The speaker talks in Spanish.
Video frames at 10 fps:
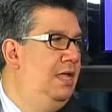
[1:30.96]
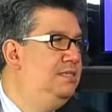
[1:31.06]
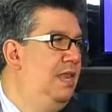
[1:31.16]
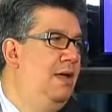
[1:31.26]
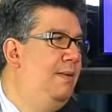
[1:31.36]

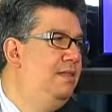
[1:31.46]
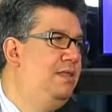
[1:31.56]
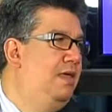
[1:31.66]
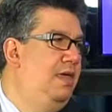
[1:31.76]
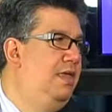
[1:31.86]
esa es la
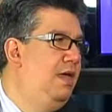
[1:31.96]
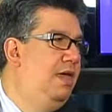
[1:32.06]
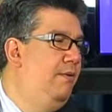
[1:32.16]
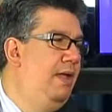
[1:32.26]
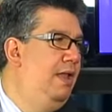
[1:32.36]
mantequilla
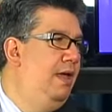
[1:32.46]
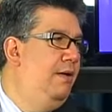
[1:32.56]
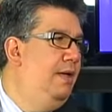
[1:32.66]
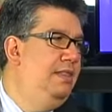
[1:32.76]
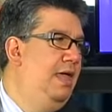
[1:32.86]
que va en
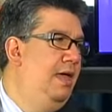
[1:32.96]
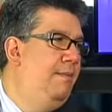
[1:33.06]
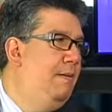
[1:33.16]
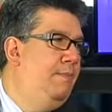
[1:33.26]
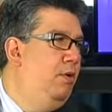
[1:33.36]
la
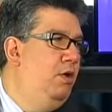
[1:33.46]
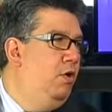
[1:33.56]
bandeja para poder